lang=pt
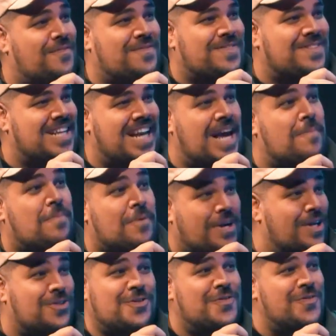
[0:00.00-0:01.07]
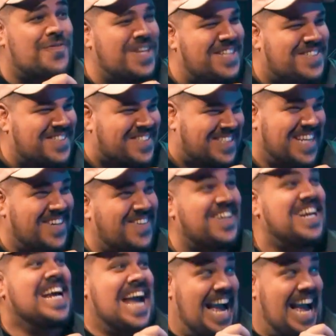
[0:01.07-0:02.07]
sei lá, por causa de um vídeo seu,